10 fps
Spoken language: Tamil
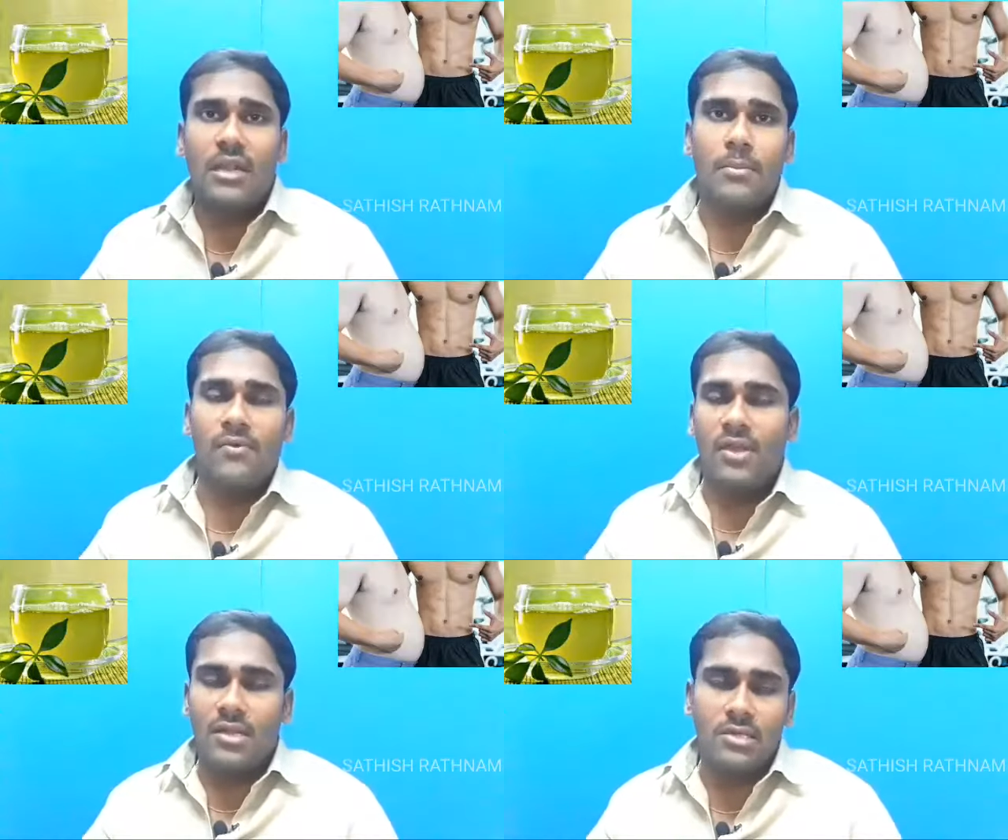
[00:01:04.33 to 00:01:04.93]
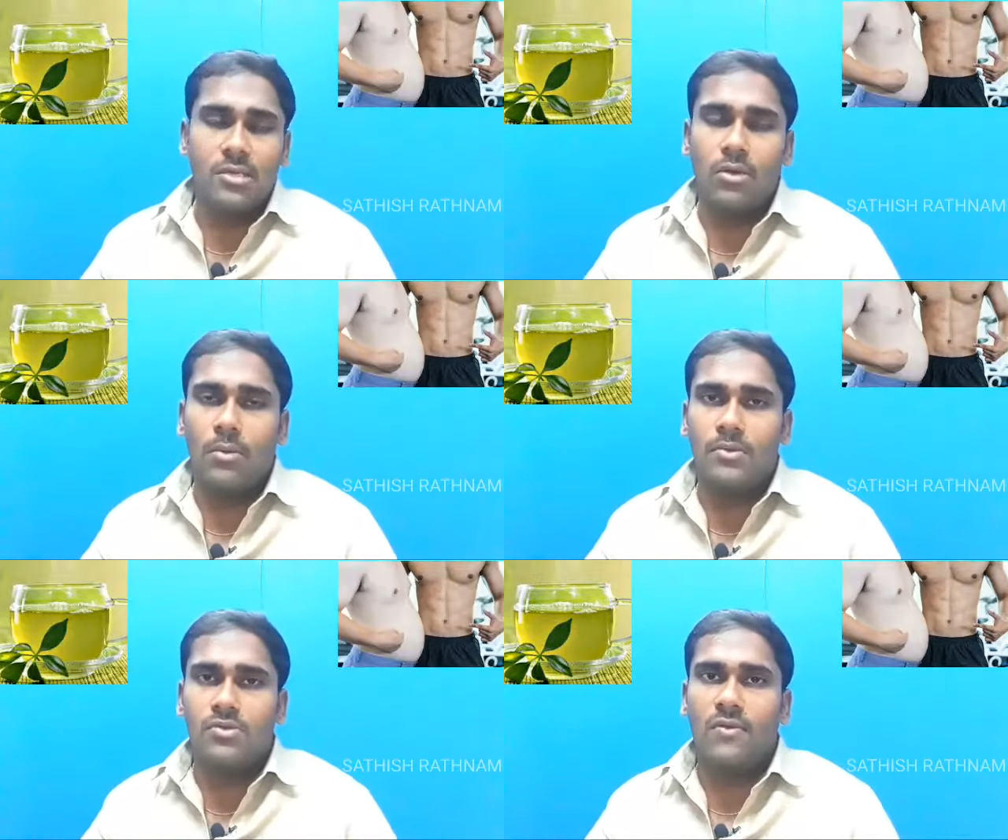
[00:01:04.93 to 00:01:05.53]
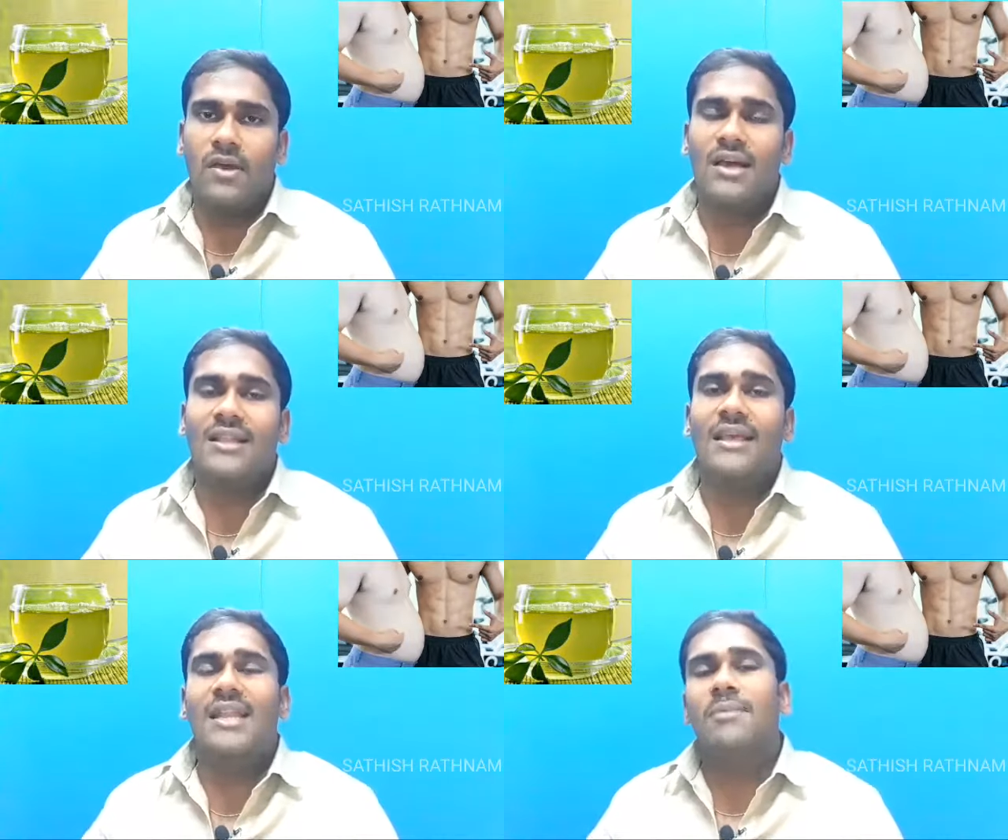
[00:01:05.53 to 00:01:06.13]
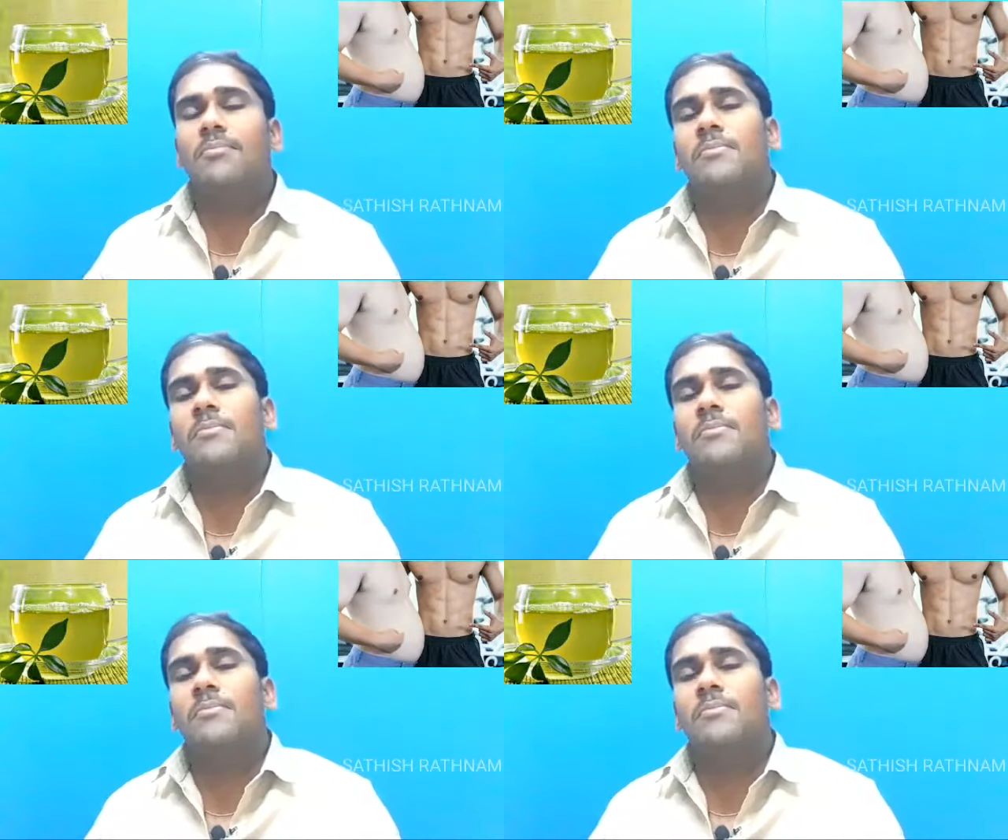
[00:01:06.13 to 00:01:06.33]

நமக்கு வெயிட் லாஸ் ஆகும் அப்படின்னு சொல்லுவாங்க அது என்ன